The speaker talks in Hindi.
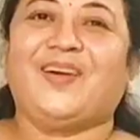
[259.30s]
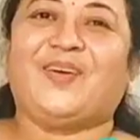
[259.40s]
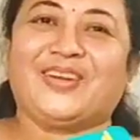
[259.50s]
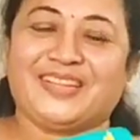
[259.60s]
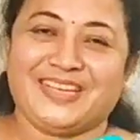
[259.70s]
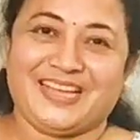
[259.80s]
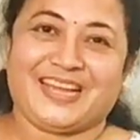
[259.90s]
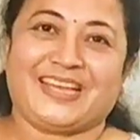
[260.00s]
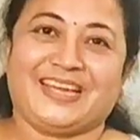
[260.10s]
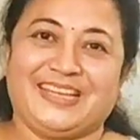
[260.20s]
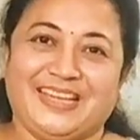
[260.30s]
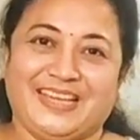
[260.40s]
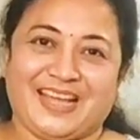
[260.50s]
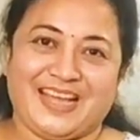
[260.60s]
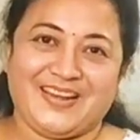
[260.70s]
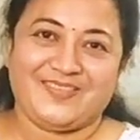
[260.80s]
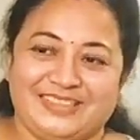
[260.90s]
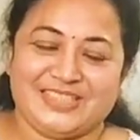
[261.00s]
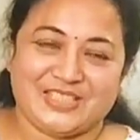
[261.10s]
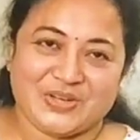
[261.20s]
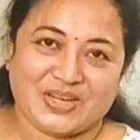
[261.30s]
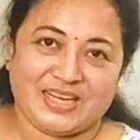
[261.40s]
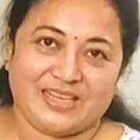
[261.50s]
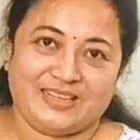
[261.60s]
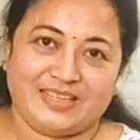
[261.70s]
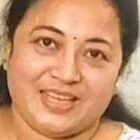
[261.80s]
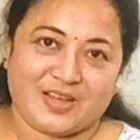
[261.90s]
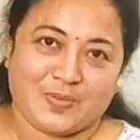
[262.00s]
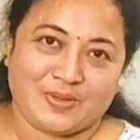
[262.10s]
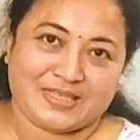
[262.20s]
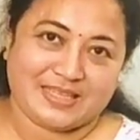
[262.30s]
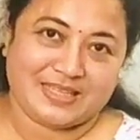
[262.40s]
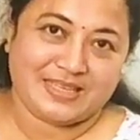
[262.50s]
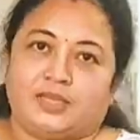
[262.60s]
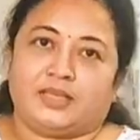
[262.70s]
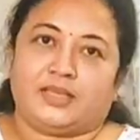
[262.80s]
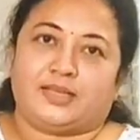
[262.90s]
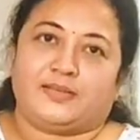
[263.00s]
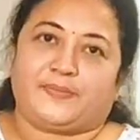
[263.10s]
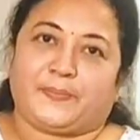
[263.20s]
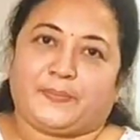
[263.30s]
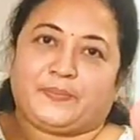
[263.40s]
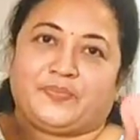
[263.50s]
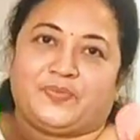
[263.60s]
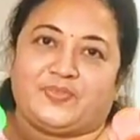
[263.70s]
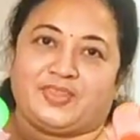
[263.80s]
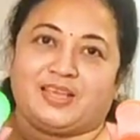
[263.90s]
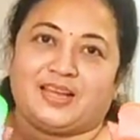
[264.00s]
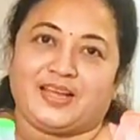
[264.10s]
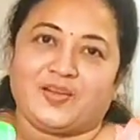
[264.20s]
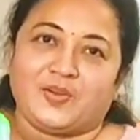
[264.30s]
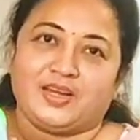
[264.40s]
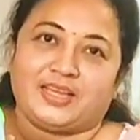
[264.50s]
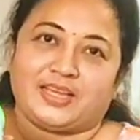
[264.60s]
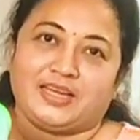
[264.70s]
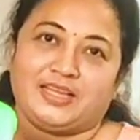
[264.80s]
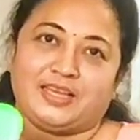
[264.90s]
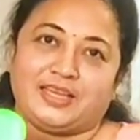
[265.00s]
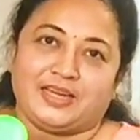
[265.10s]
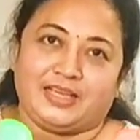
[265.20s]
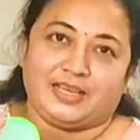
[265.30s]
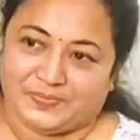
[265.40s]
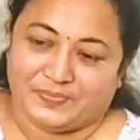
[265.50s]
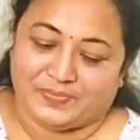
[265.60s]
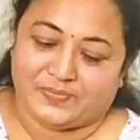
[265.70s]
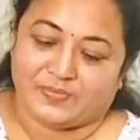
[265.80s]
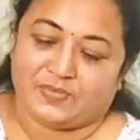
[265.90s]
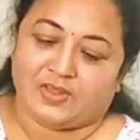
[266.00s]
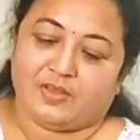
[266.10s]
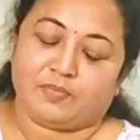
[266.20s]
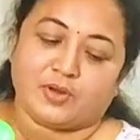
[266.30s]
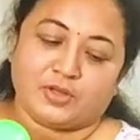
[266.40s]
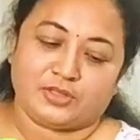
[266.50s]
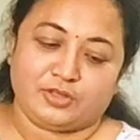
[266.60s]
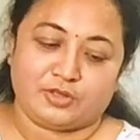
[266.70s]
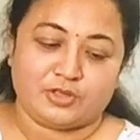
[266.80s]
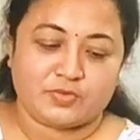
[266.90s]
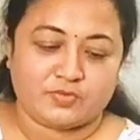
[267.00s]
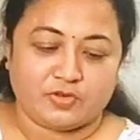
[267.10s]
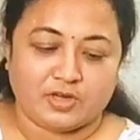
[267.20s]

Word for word: और दिया के लिए आलमंड चॉकलेट दिया को पसंद है रंगोली के लिए ये लिया बहुत यूज़फुल है